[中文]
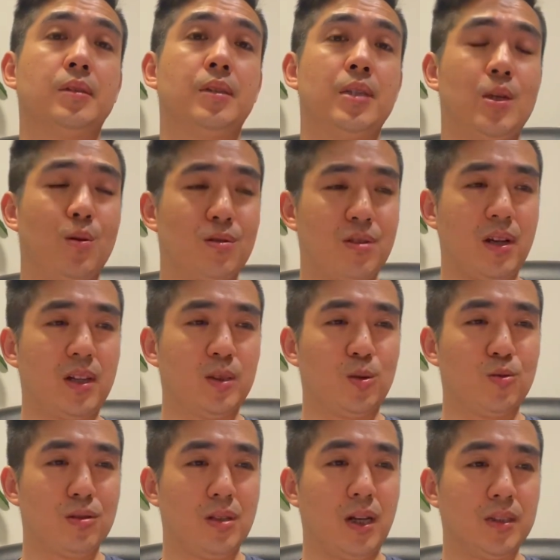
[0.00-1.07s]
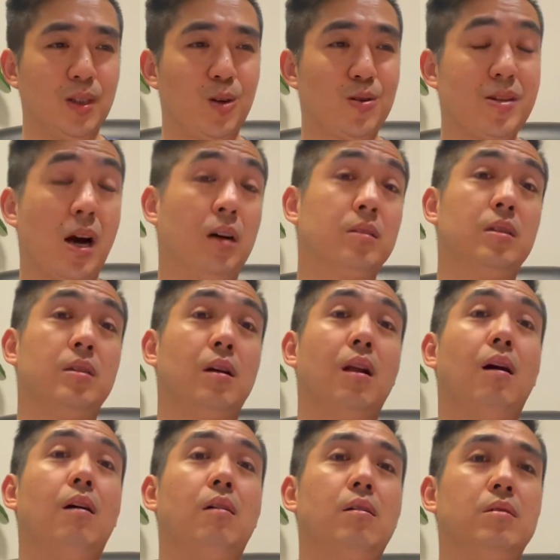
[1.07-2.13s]
因为这个东西它能够养你的
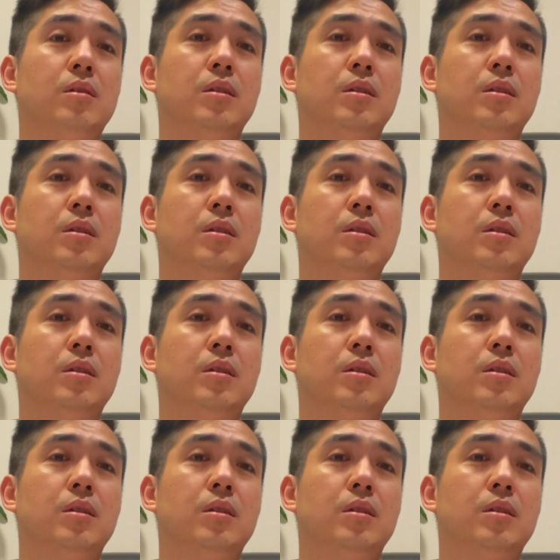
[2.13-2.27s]
老，